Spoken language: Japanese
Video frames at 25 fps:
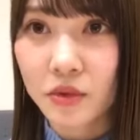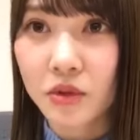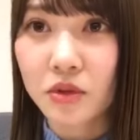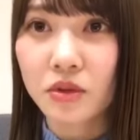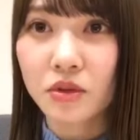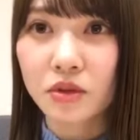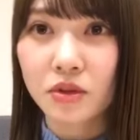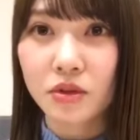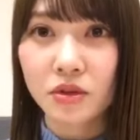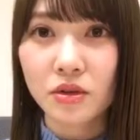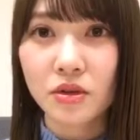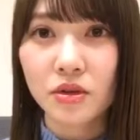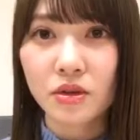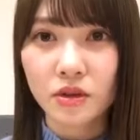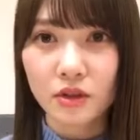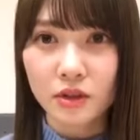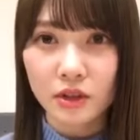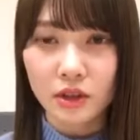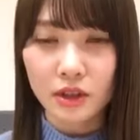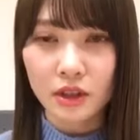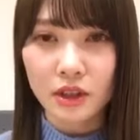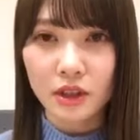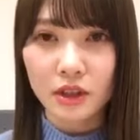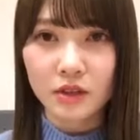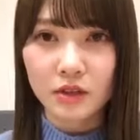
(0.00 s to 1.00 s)
もっ
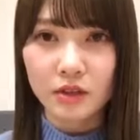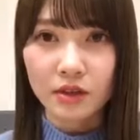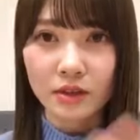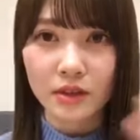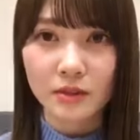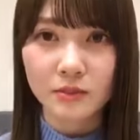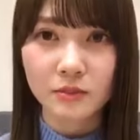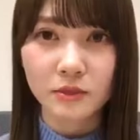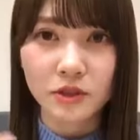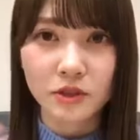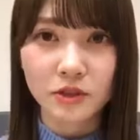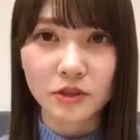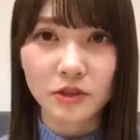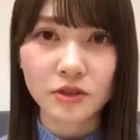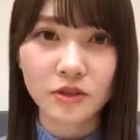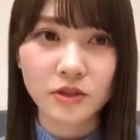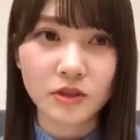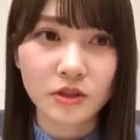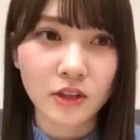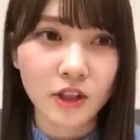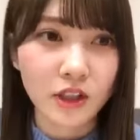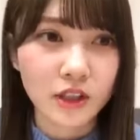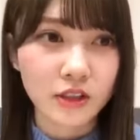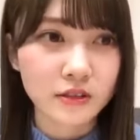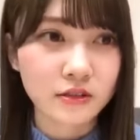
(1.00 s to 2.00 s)
といろもっ
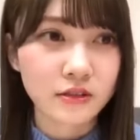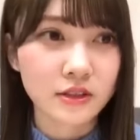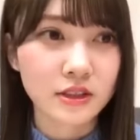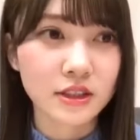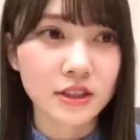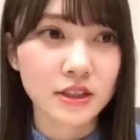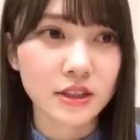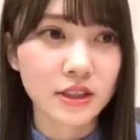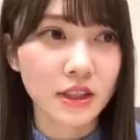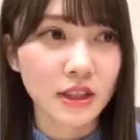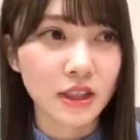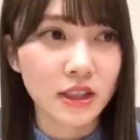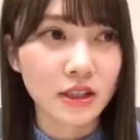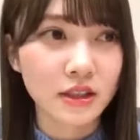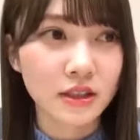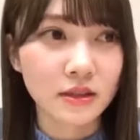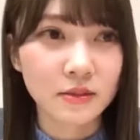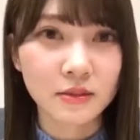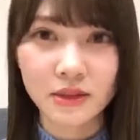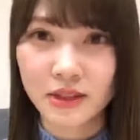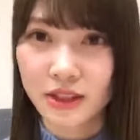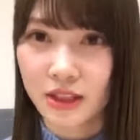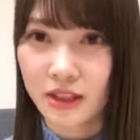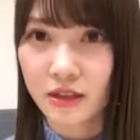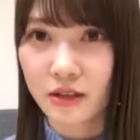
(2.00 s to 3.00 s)
と勝志に会っ
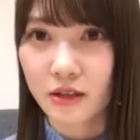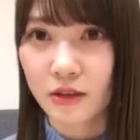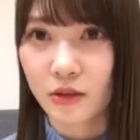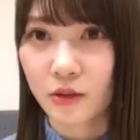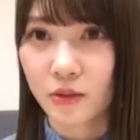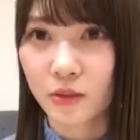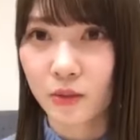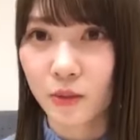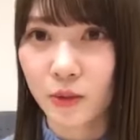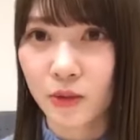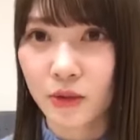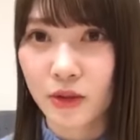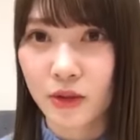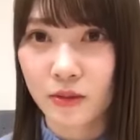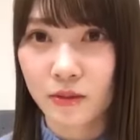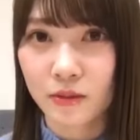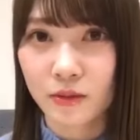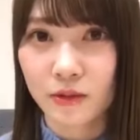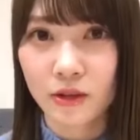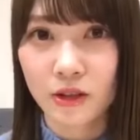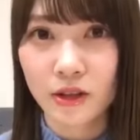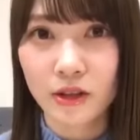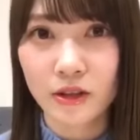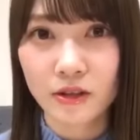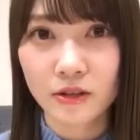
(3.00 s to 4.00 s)
てみたいって思って
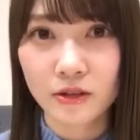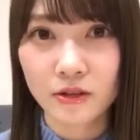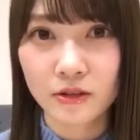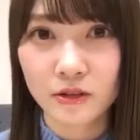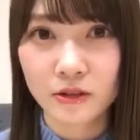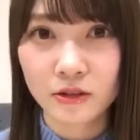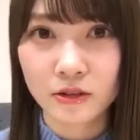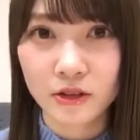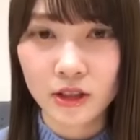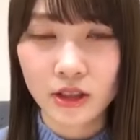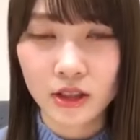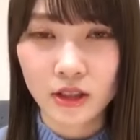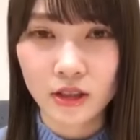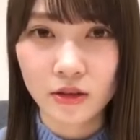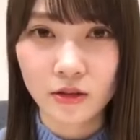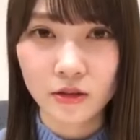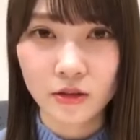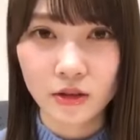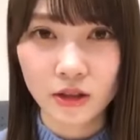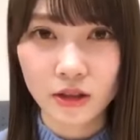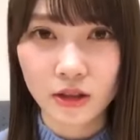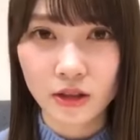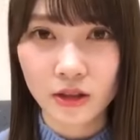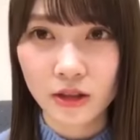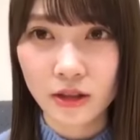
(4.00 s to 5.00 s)
もらえるように
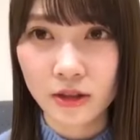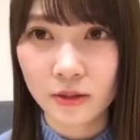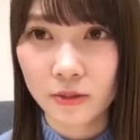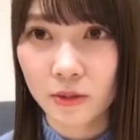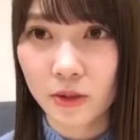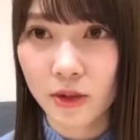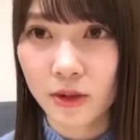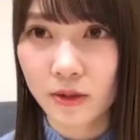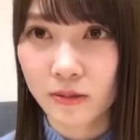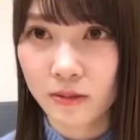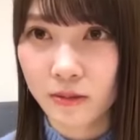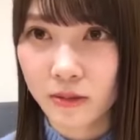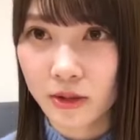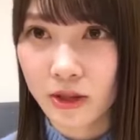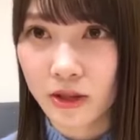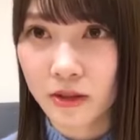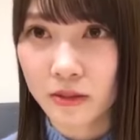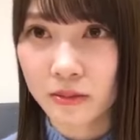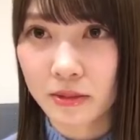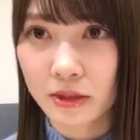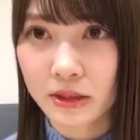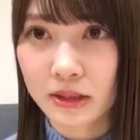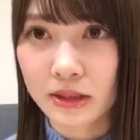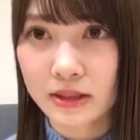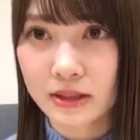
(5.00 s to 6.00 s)
これからも頑張
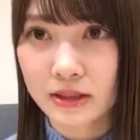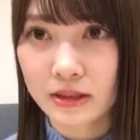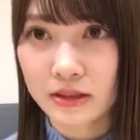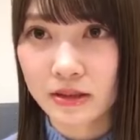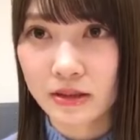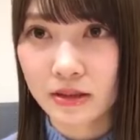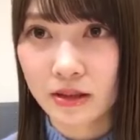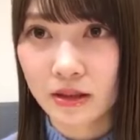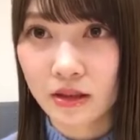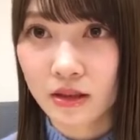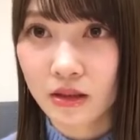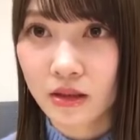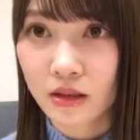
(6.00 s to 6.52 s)
ります。